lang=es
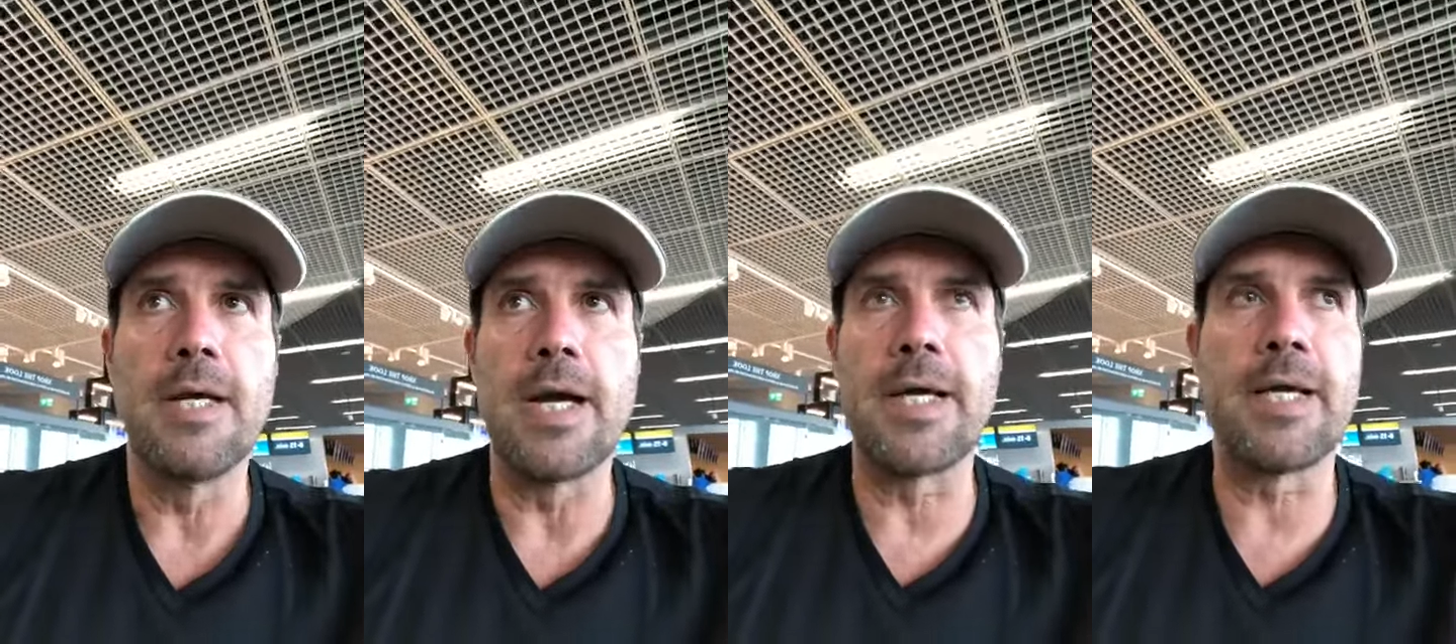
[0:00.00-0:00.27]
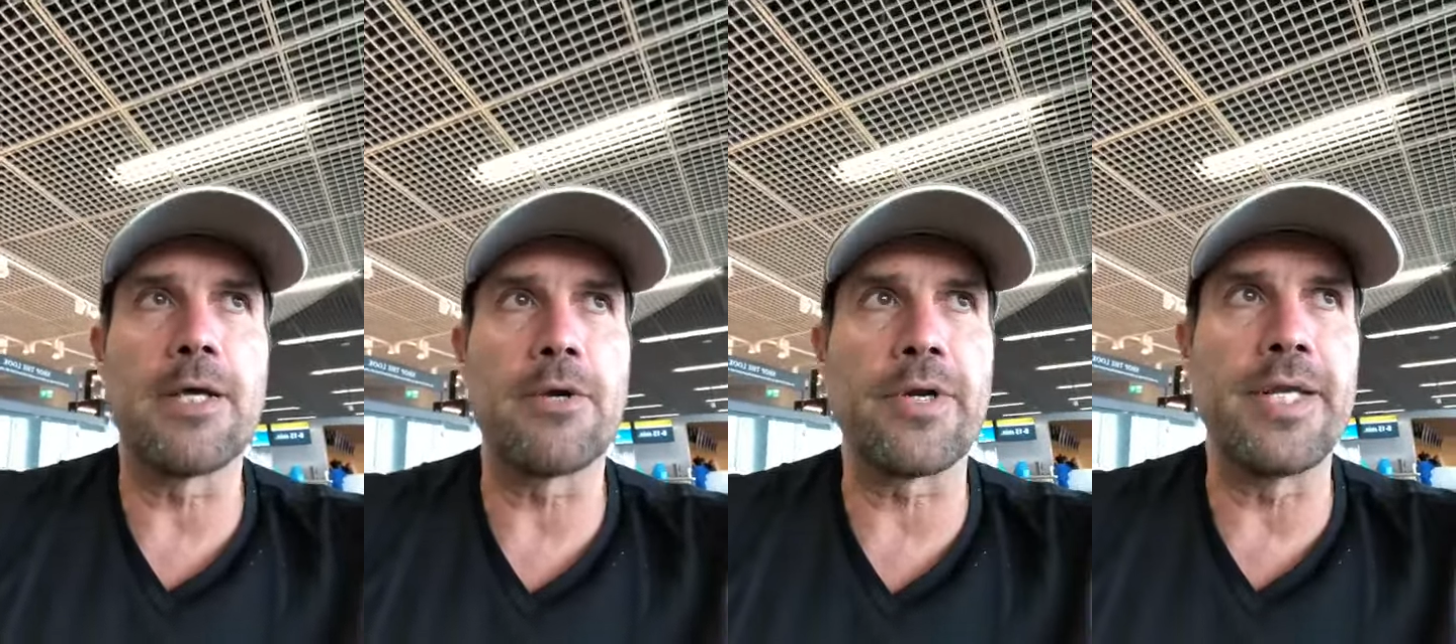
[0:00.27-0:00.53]
a
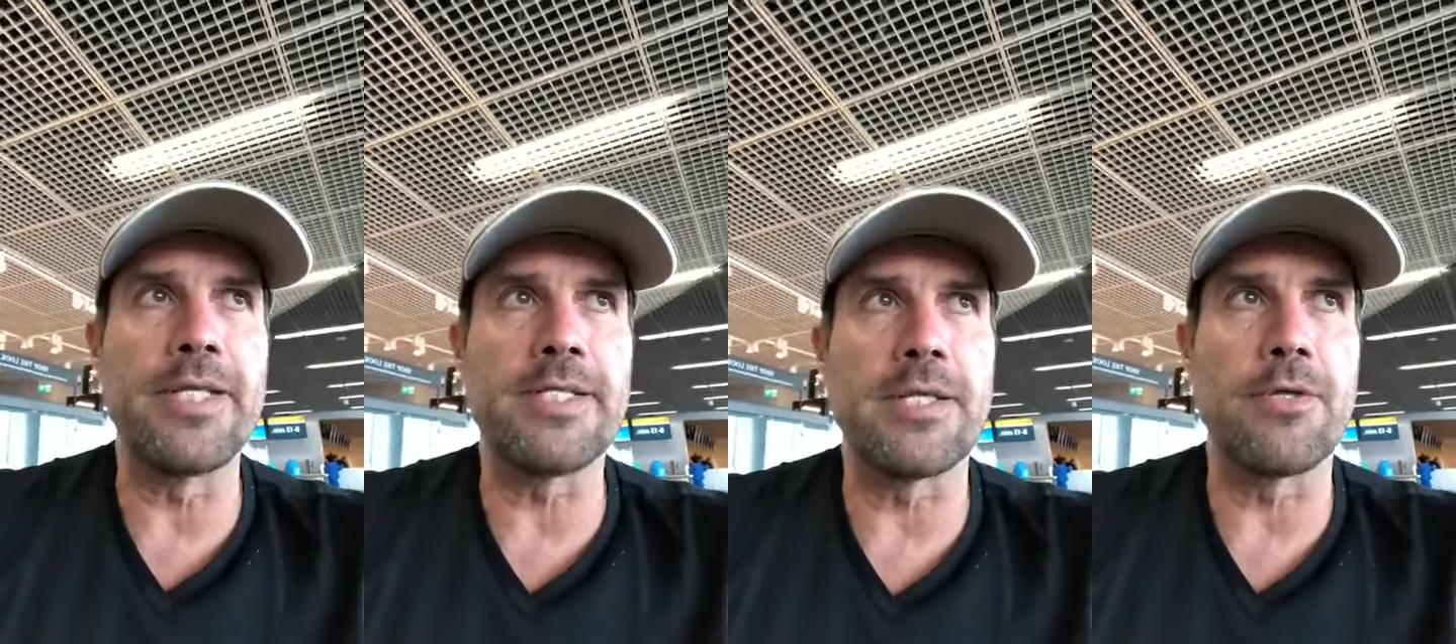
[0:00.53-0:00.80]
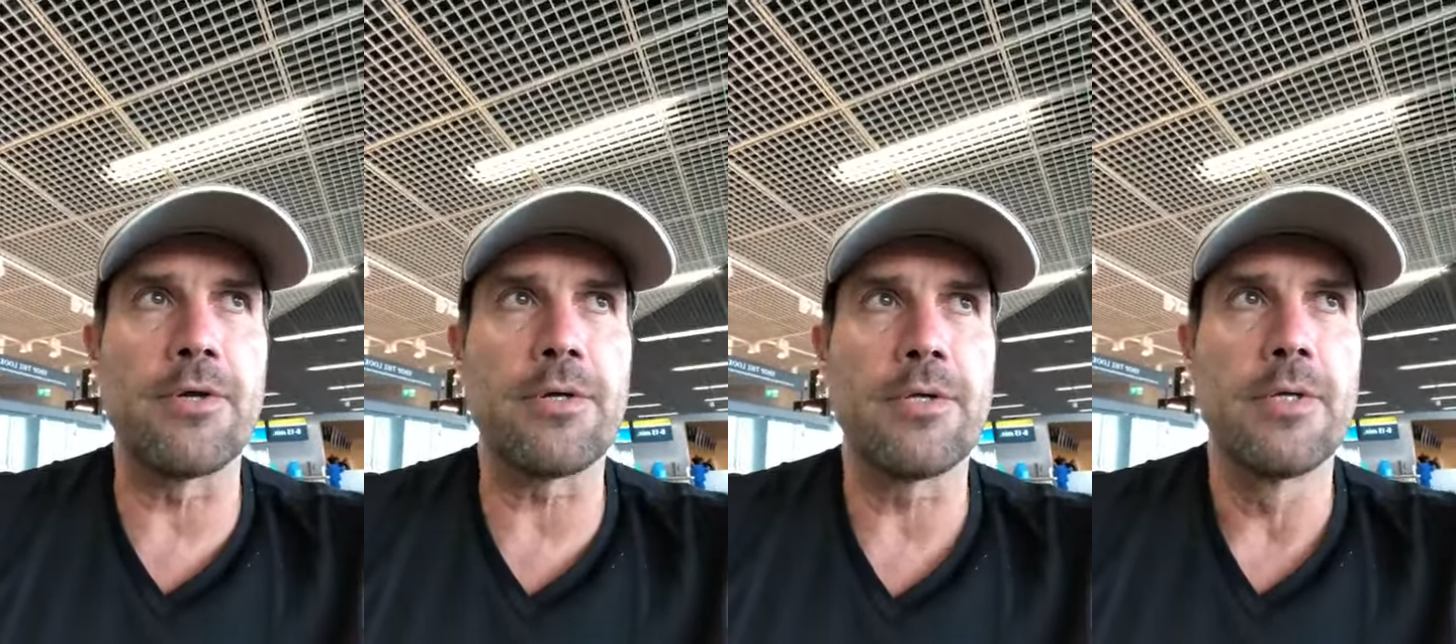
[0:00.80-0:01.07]
cada
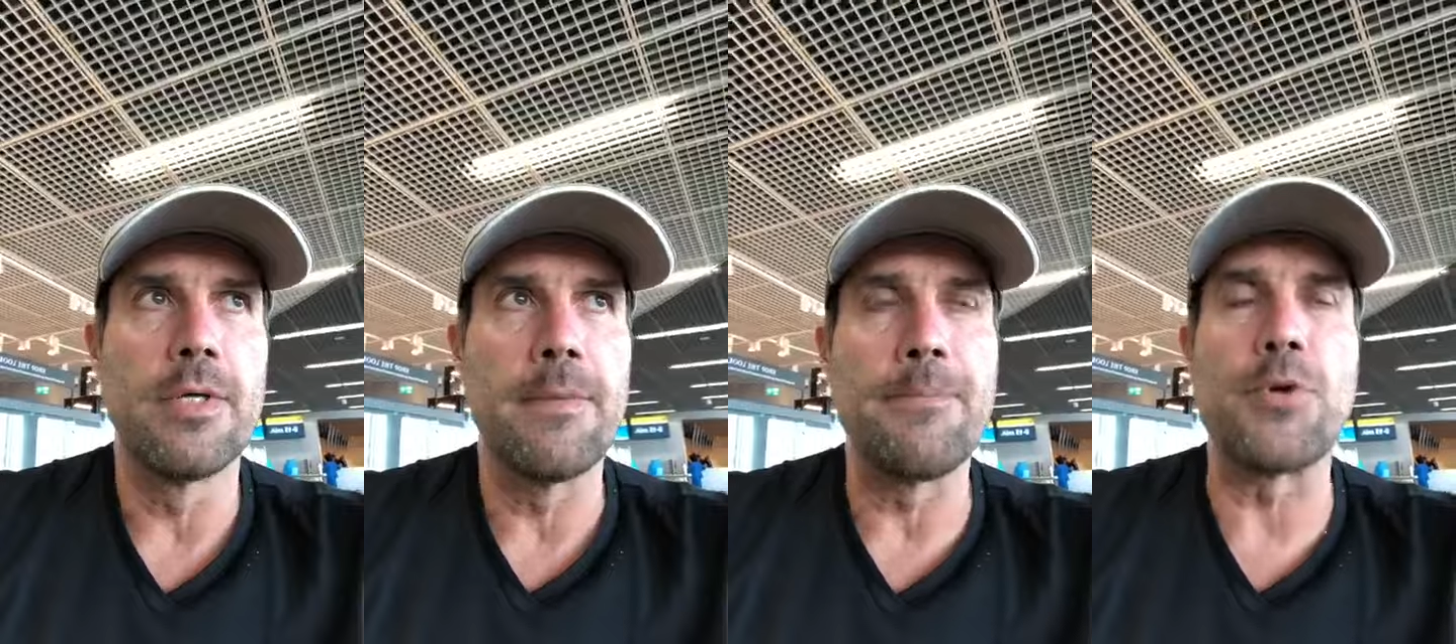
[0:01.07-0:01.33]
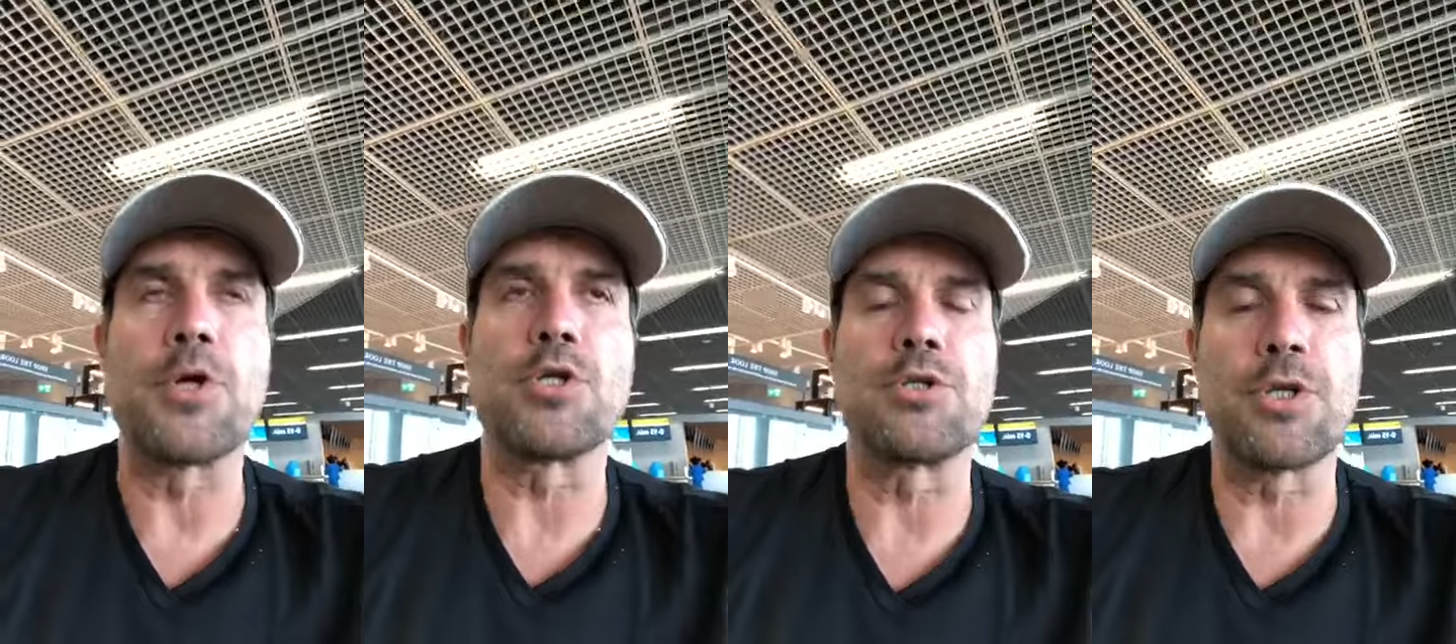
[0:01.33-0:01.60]
organizador
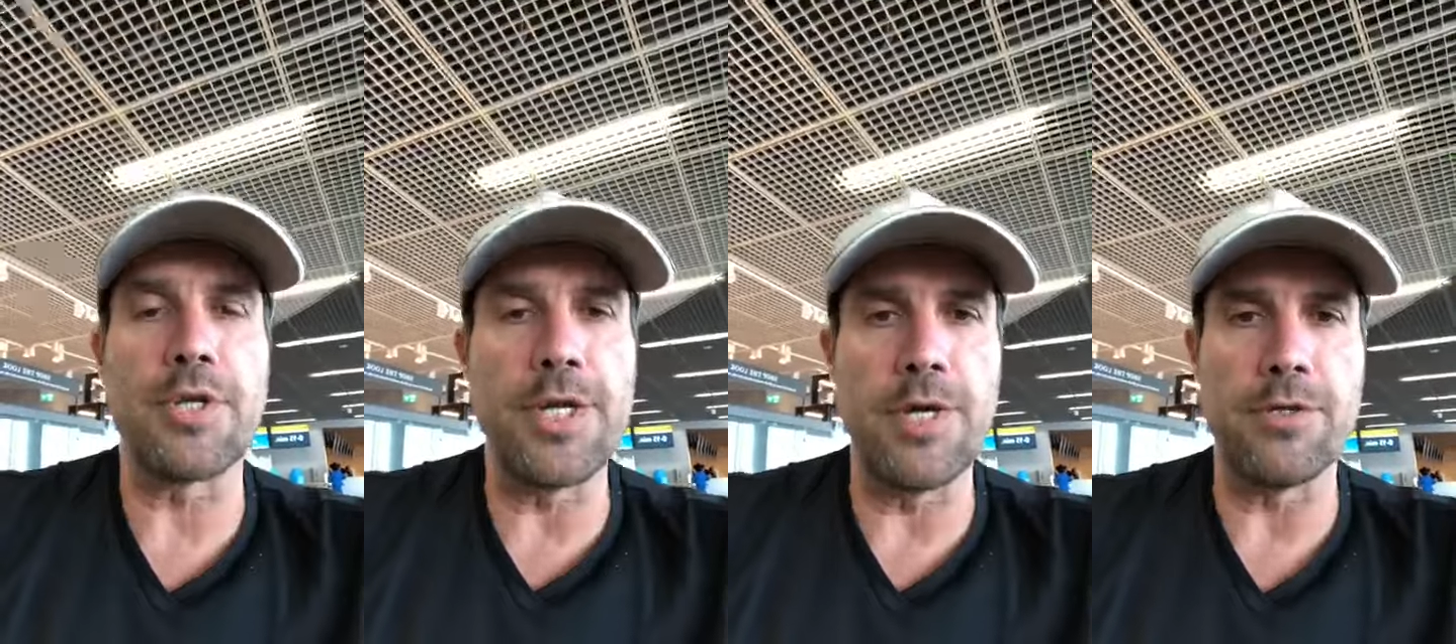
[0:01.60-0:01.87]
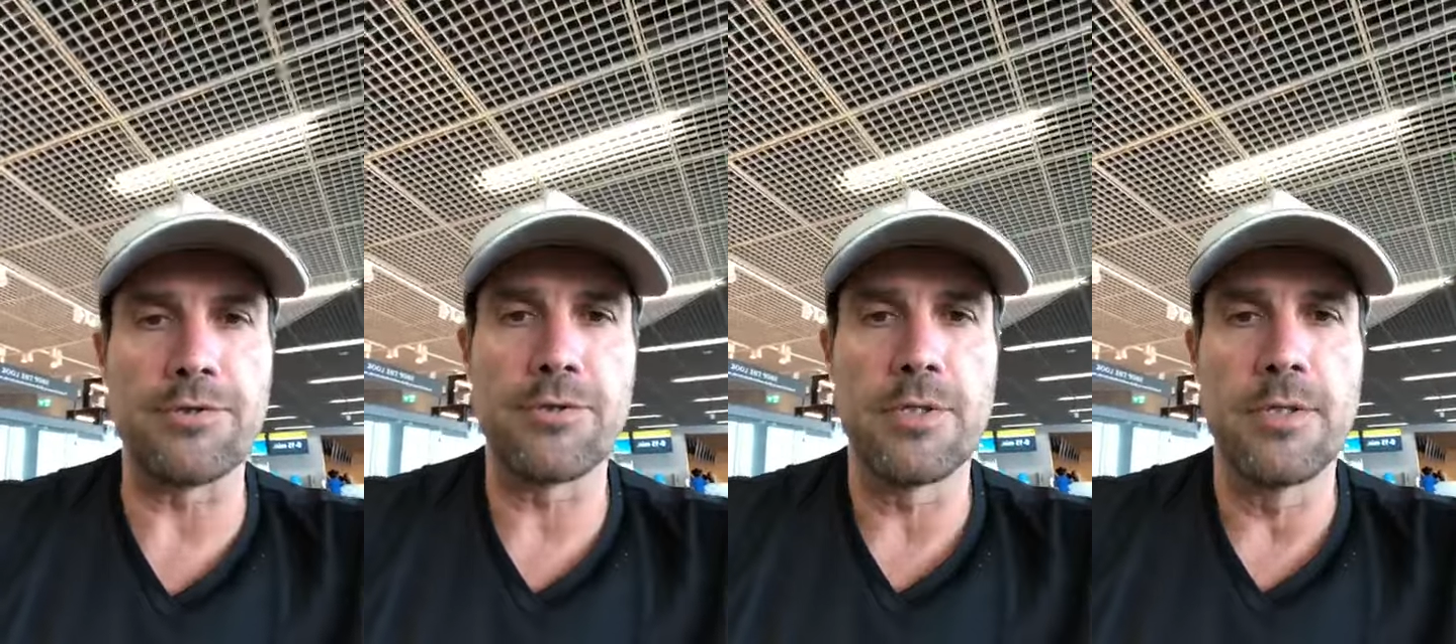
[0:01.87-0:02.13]
por los
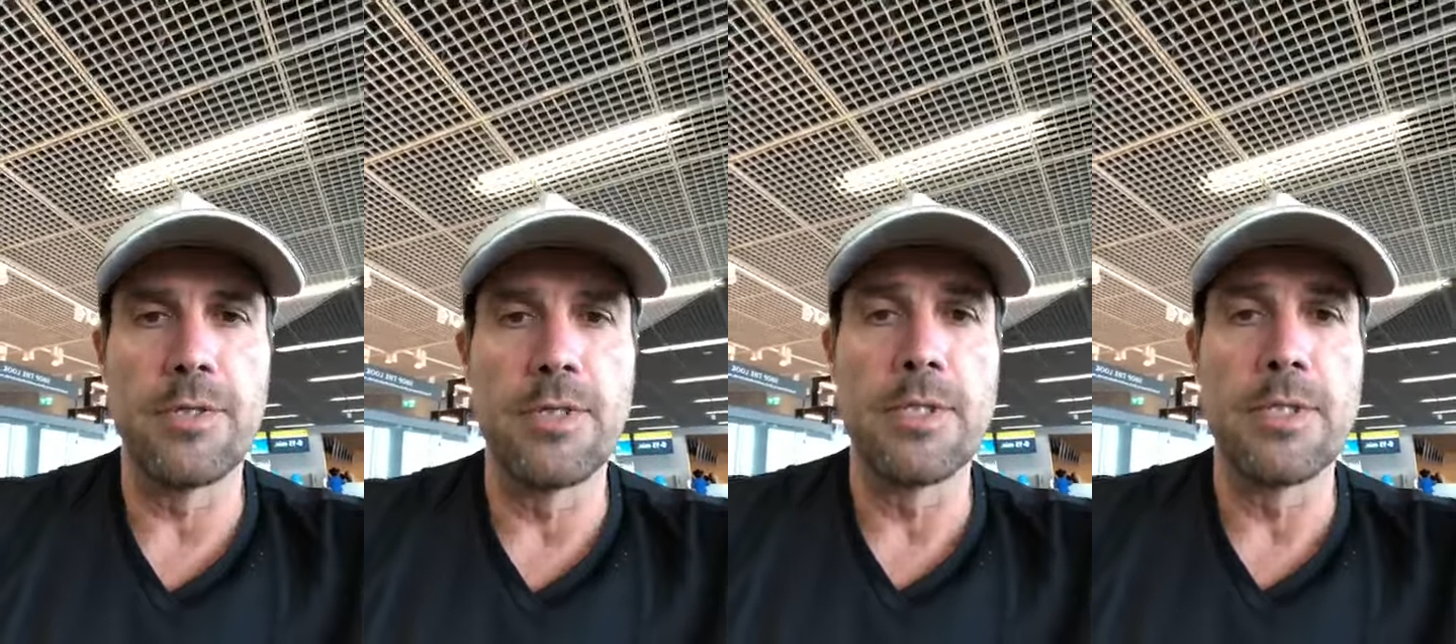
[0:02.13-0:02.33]
torneos.